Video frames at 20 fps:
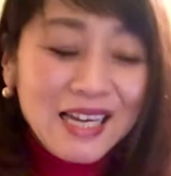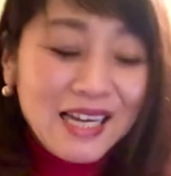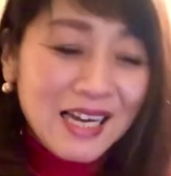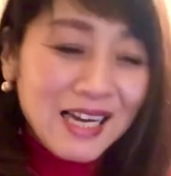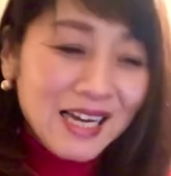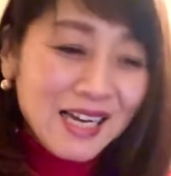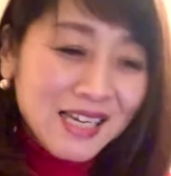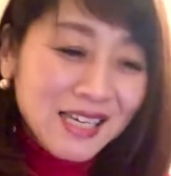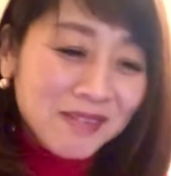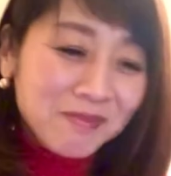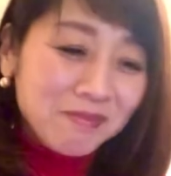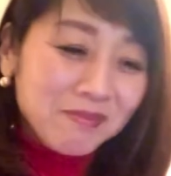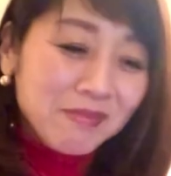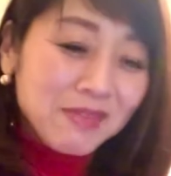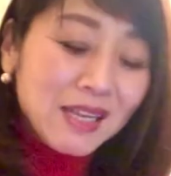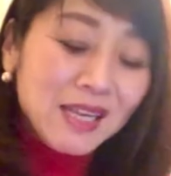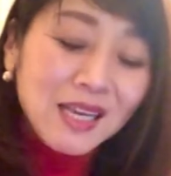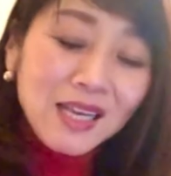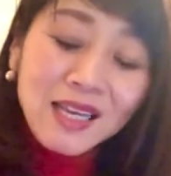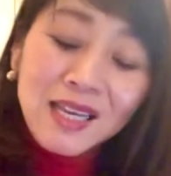はい、
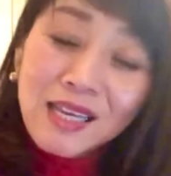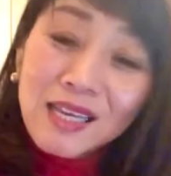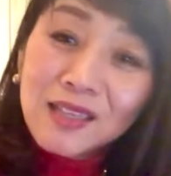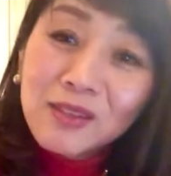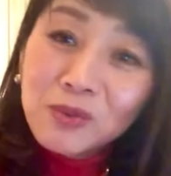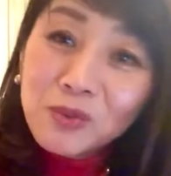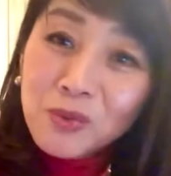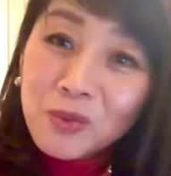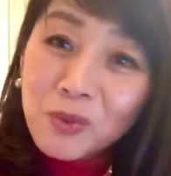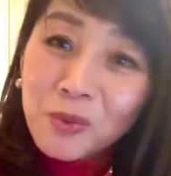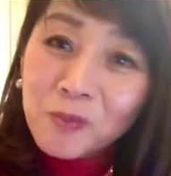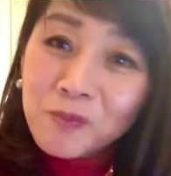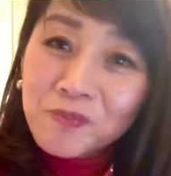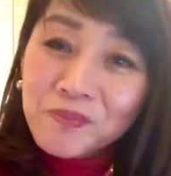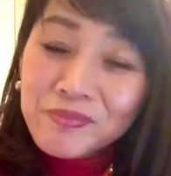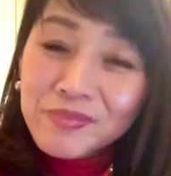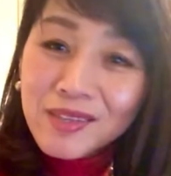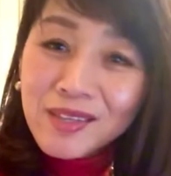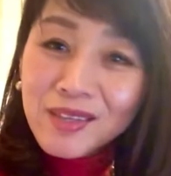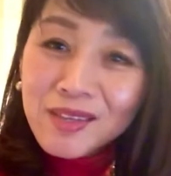えっと
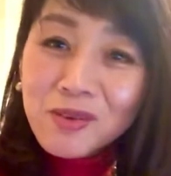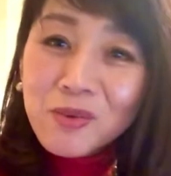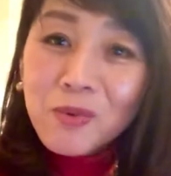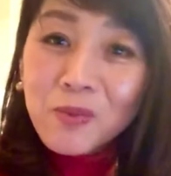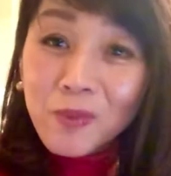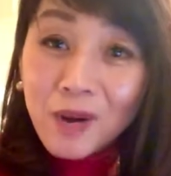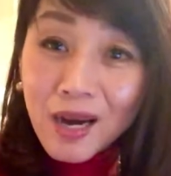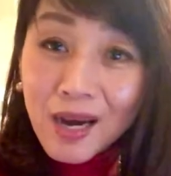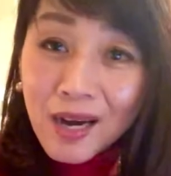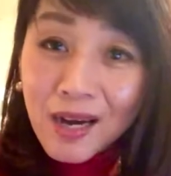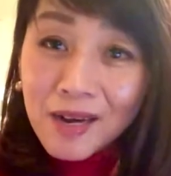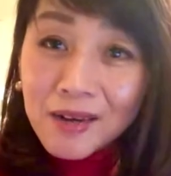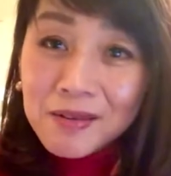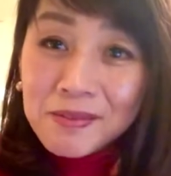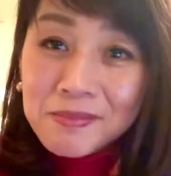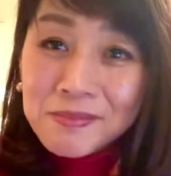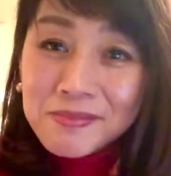今日は